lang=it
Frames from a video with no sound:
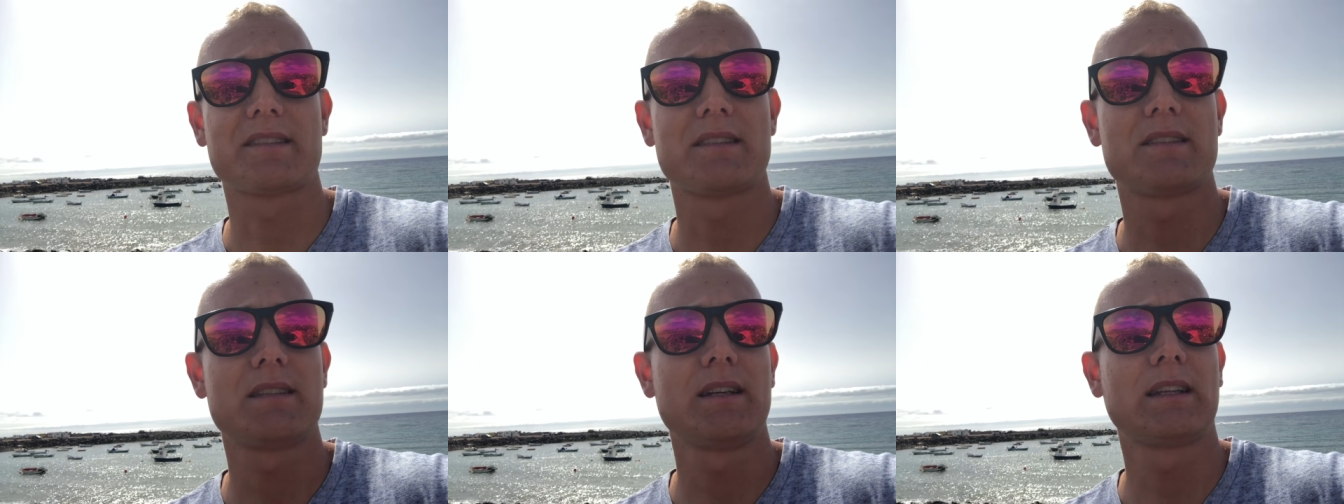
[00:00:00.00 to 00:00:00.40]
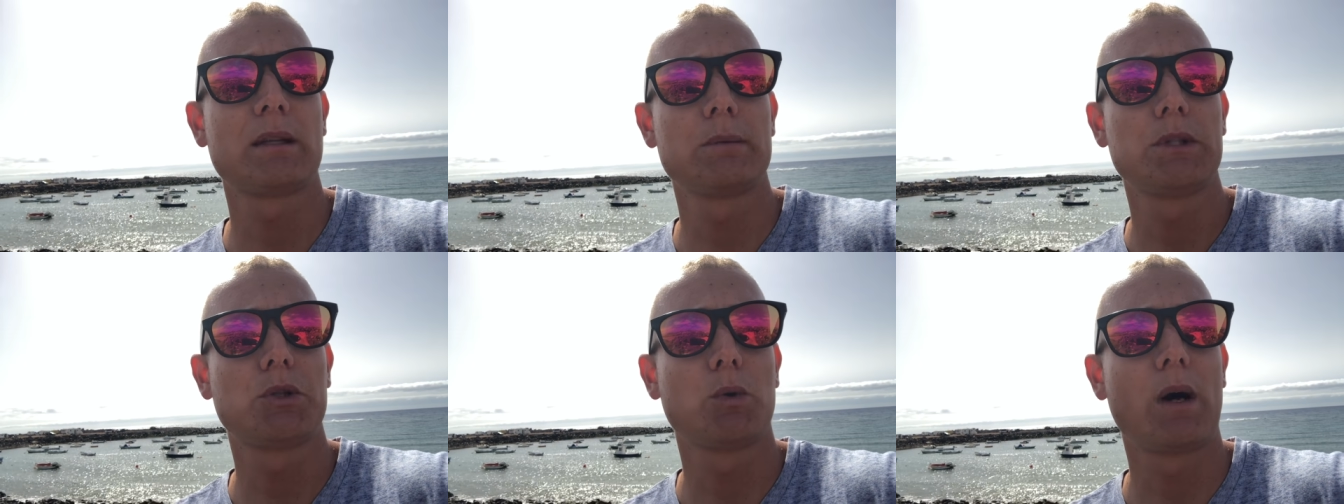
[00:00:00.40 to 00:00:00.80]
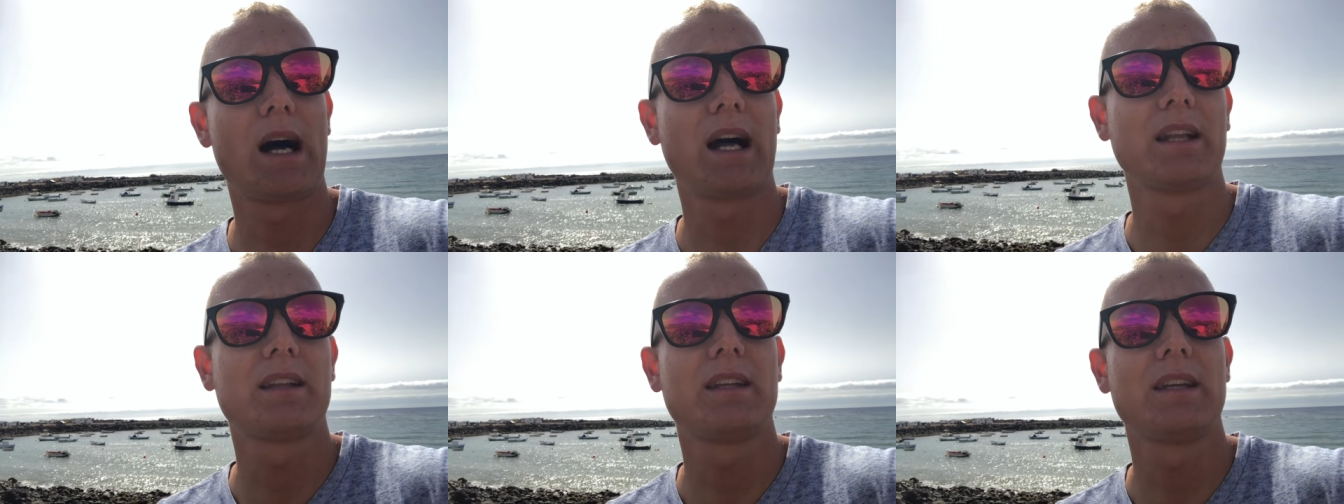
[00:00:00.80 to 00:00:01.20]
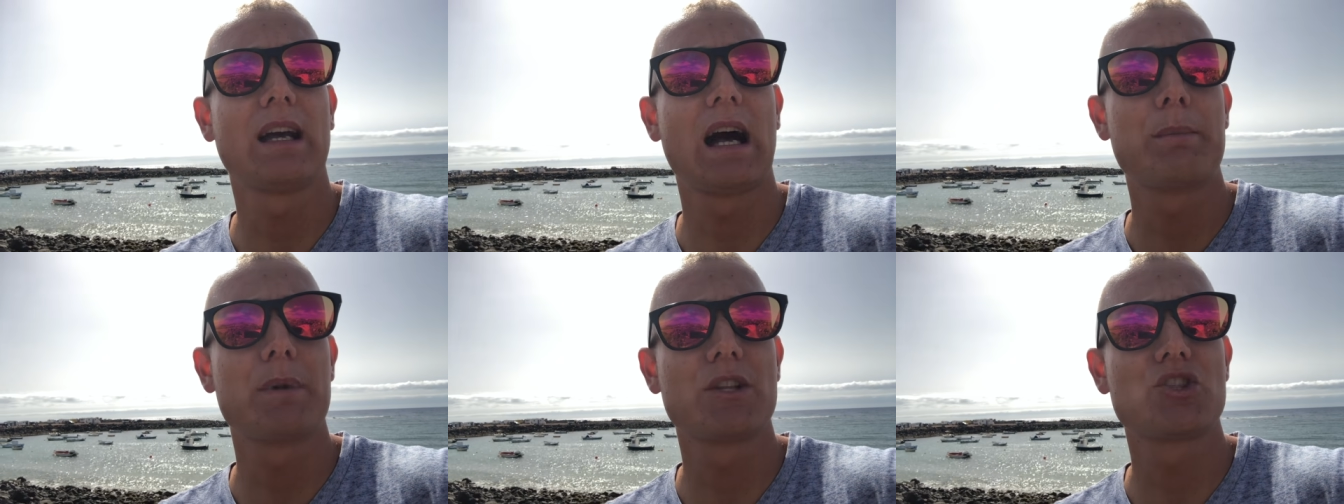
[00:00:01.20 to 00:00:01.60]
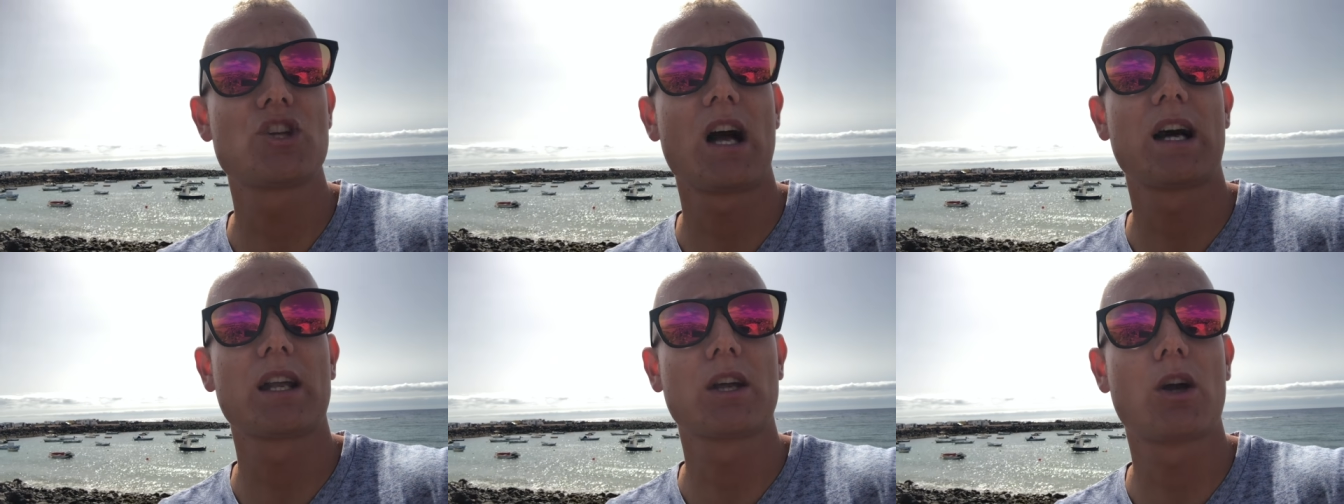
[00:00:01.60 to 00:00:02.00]
Se siete abituati a
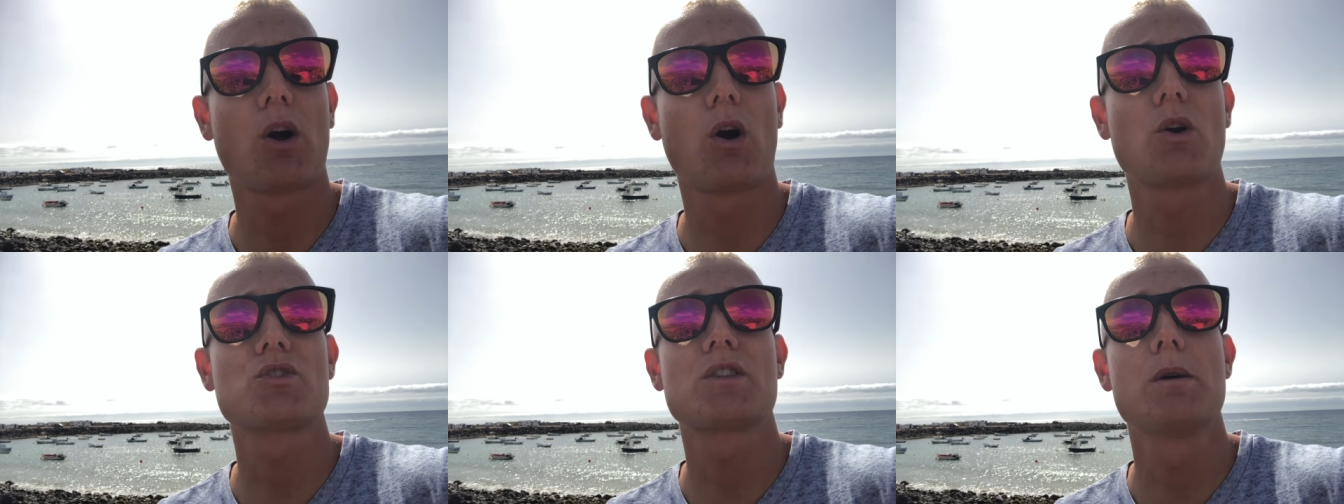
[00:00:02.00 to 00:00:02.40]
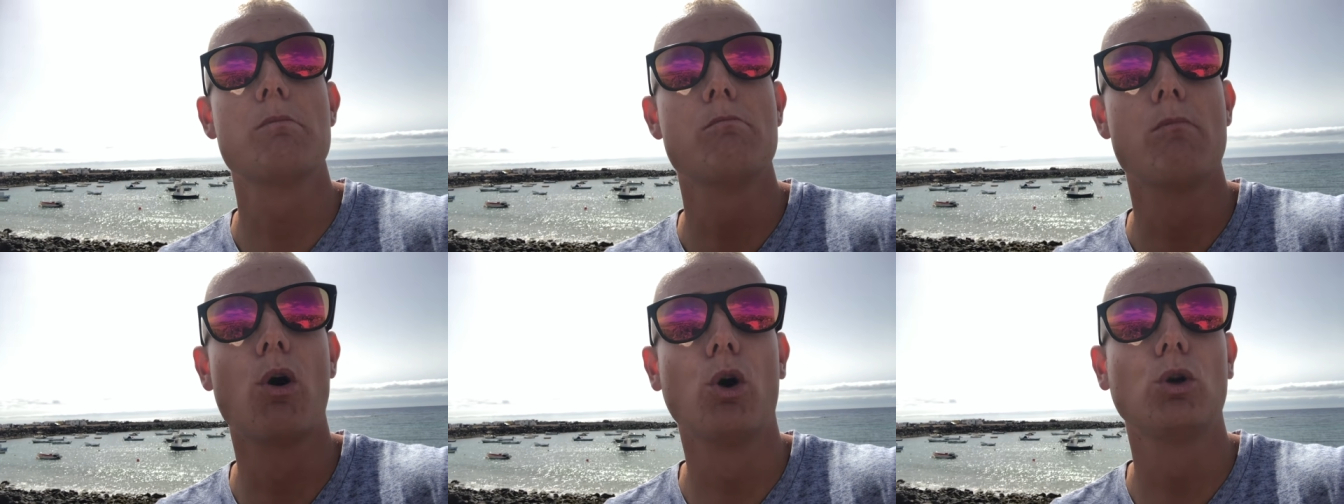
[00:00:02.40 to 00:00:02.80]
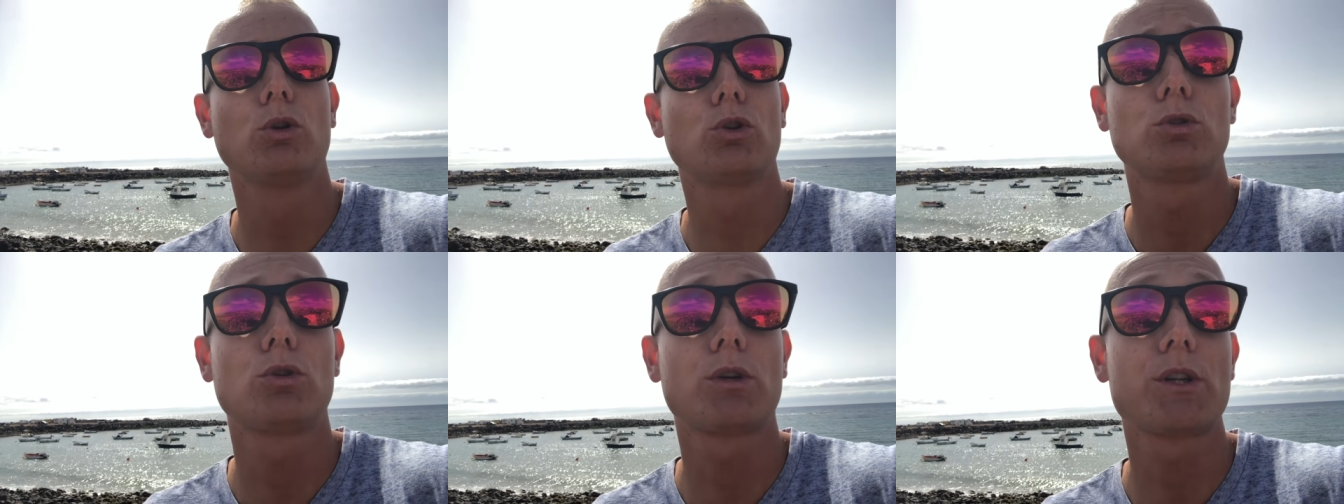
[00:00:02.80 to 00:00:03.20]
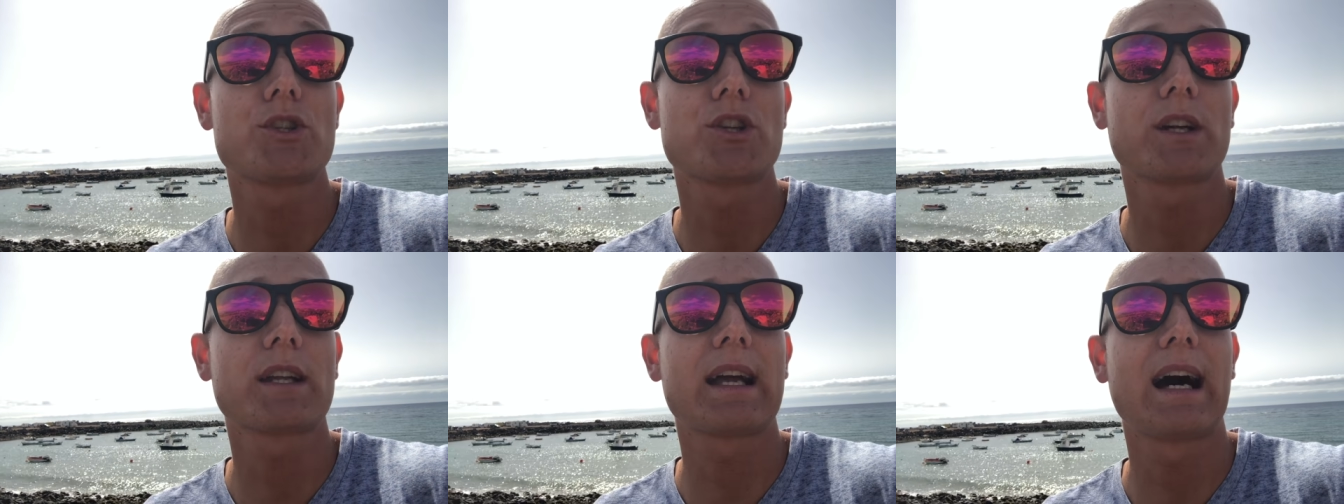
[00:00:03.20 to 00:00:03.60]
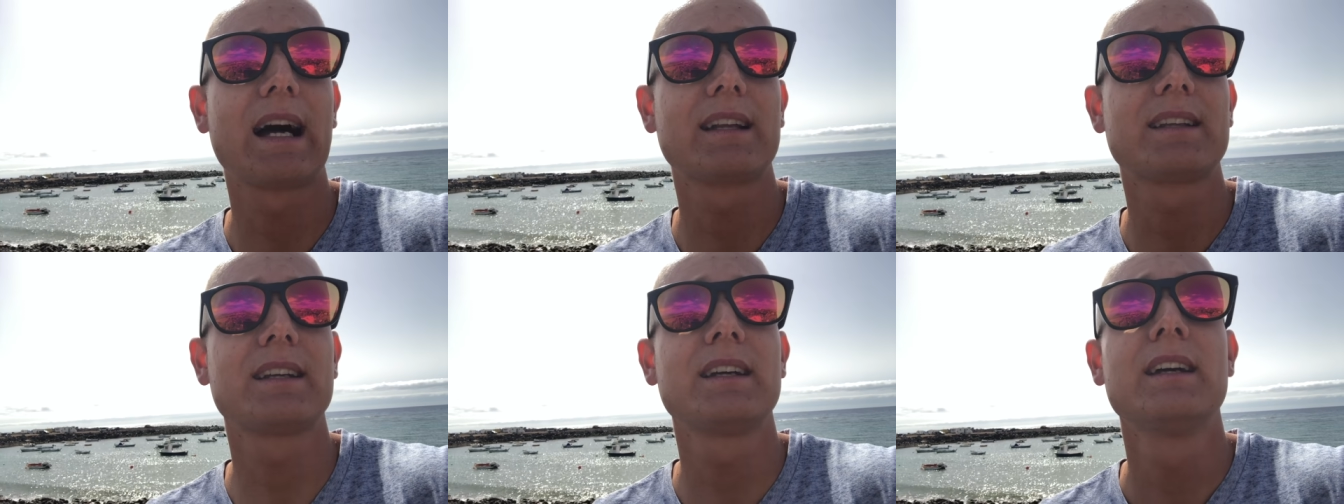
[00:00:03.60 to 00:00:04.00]
mangiare cose molto
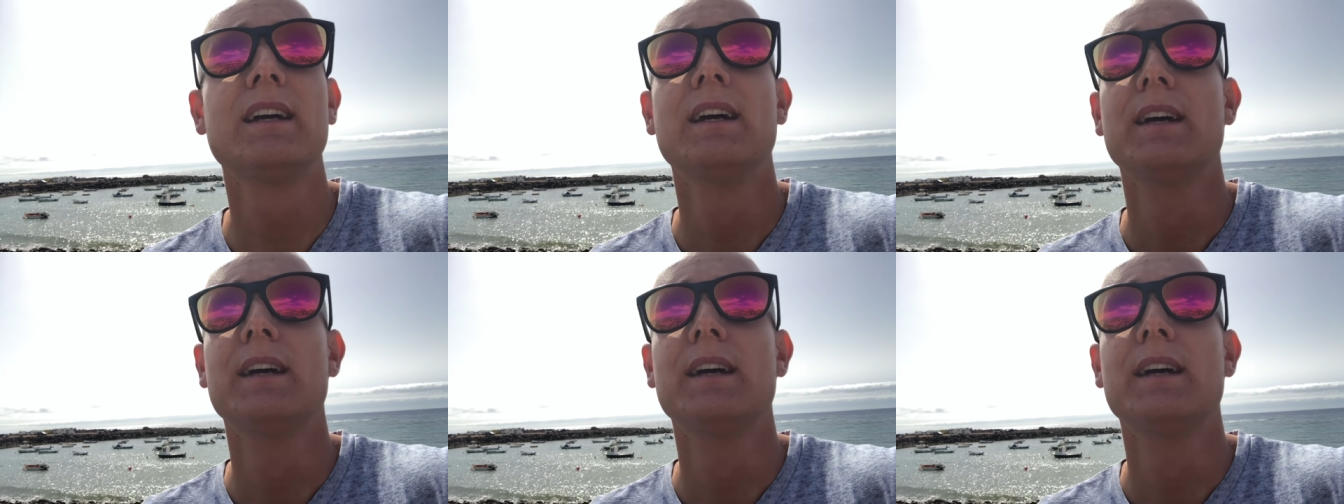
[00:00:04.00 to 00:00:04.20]
ricercate,